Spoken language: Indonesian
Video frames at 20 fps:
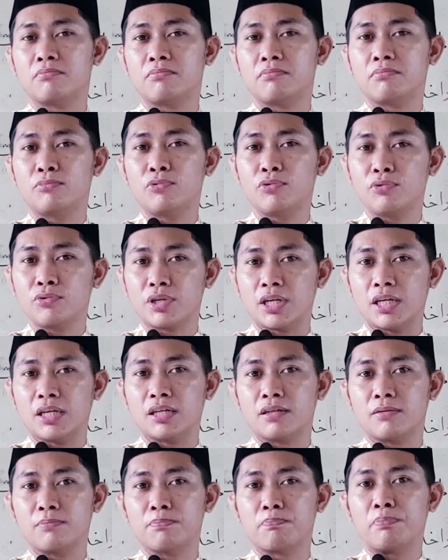murid
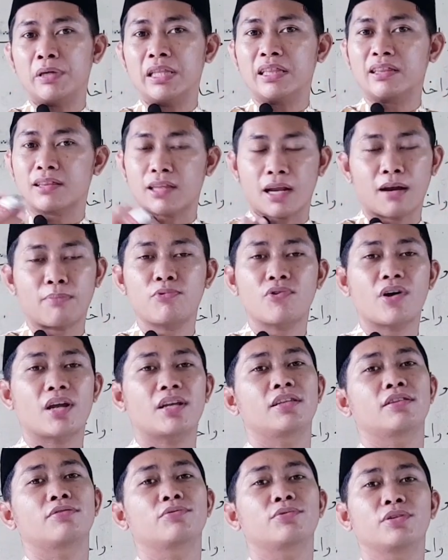pintar bukan
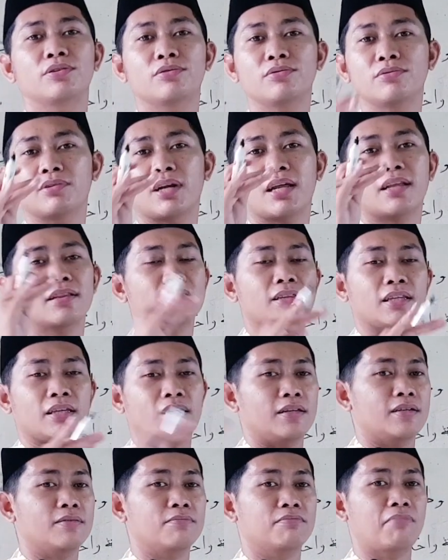itu itu nanti
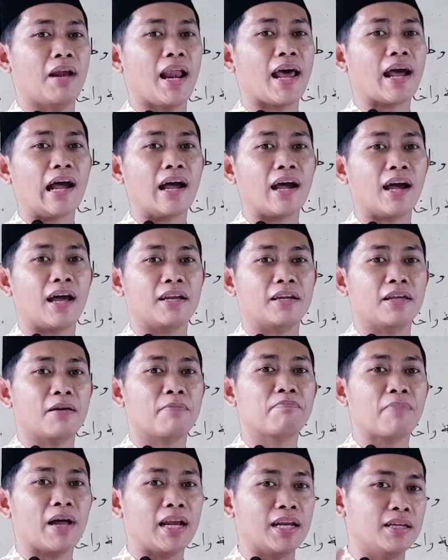belakangan yang
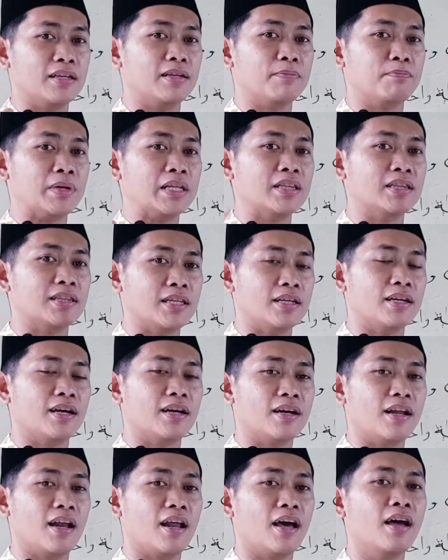paling penting
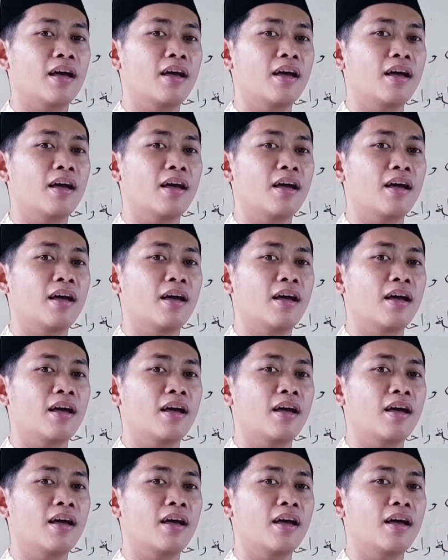adalah